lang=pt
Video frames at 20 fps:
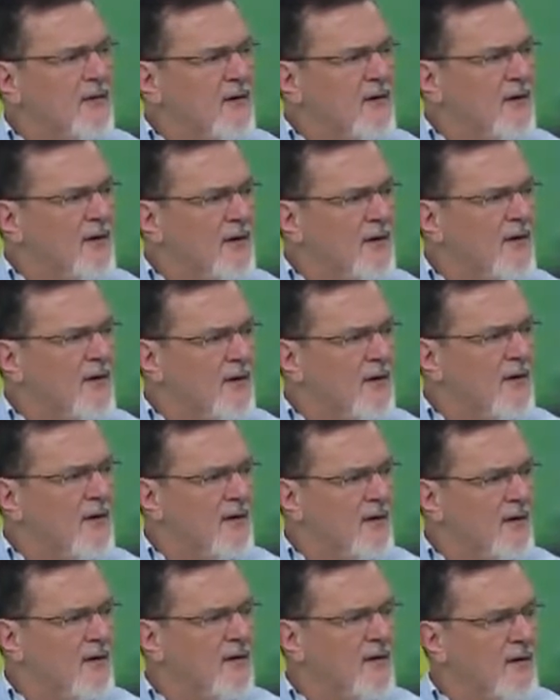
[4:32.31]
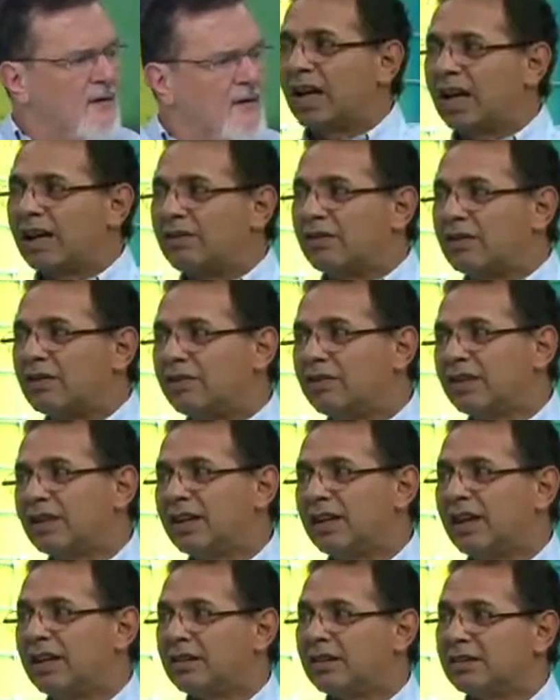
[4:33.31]
se depender de chutar... É,
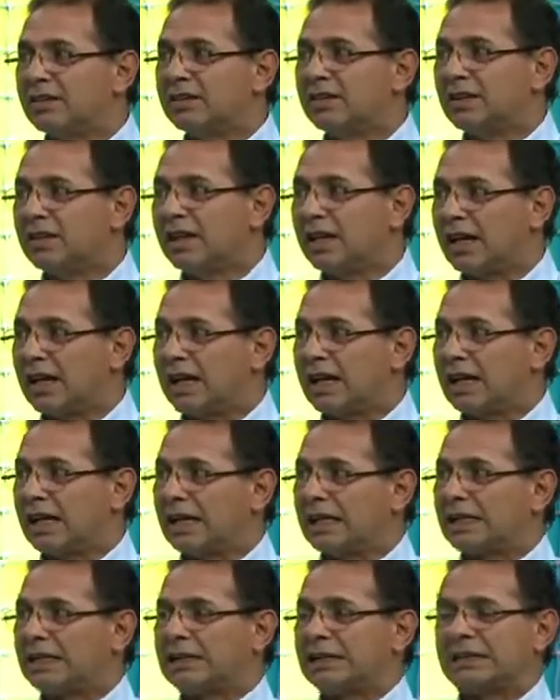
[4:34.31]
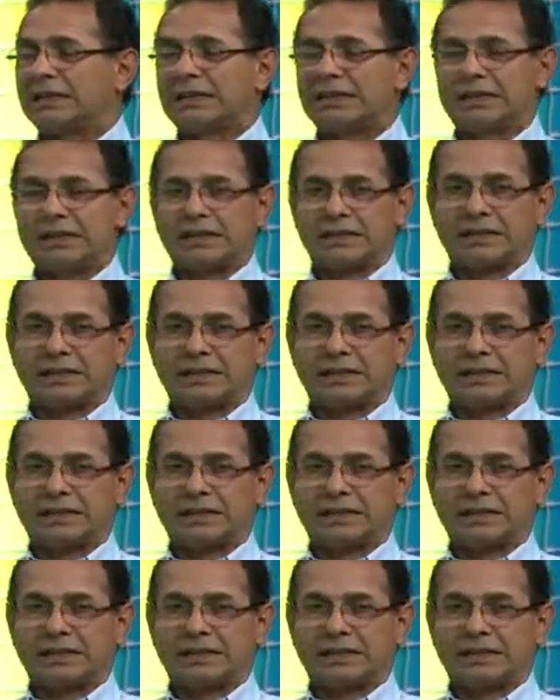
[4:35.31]
não, larga, chutar é... ele não sabe, ele sabe